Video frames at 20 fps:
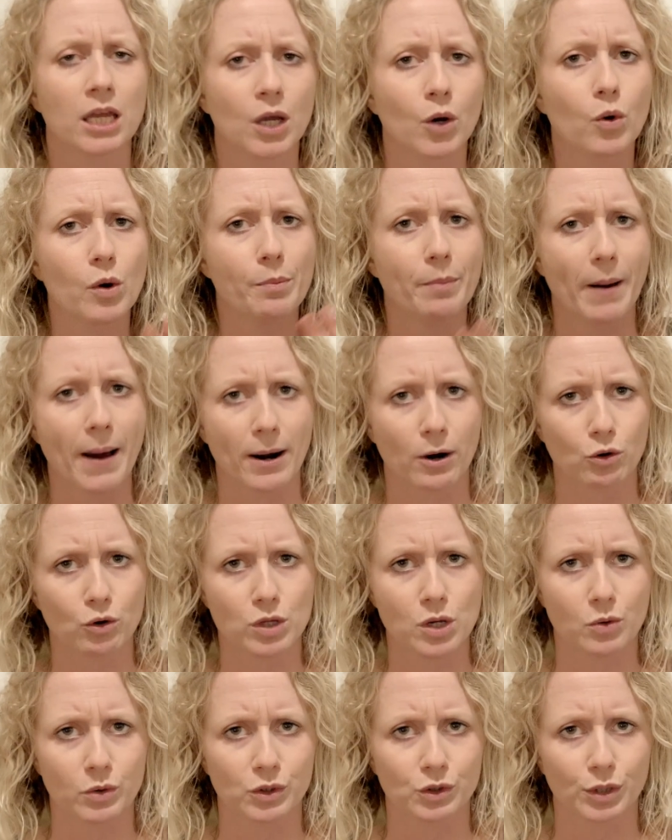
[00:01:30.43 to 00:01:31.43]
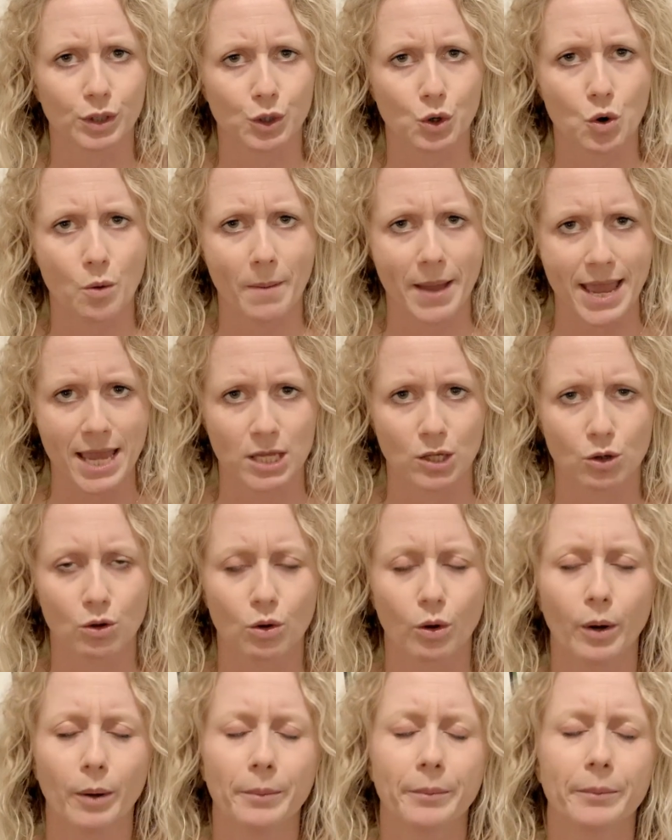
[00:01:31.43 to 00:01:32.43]
in cui parlo di questo
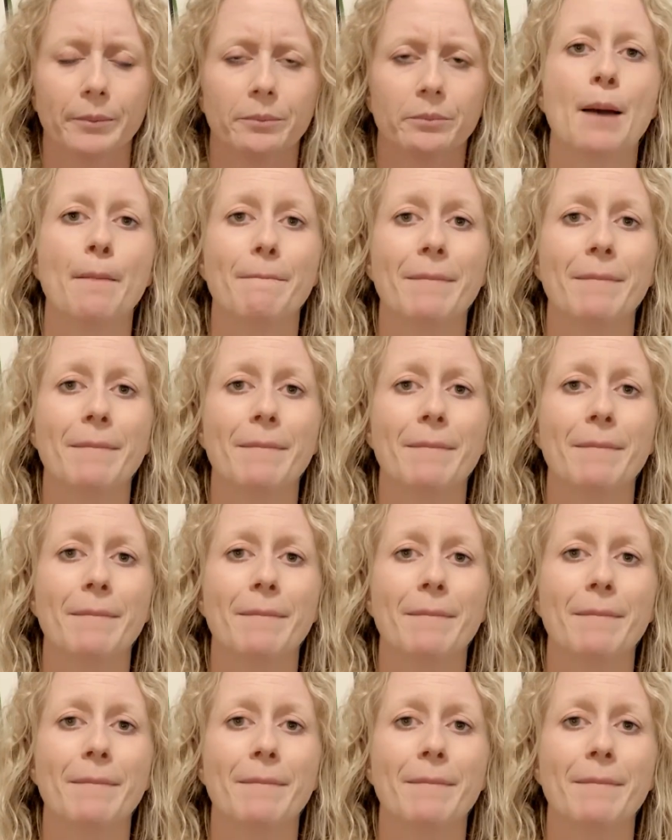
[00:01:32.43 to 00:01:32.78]
argomento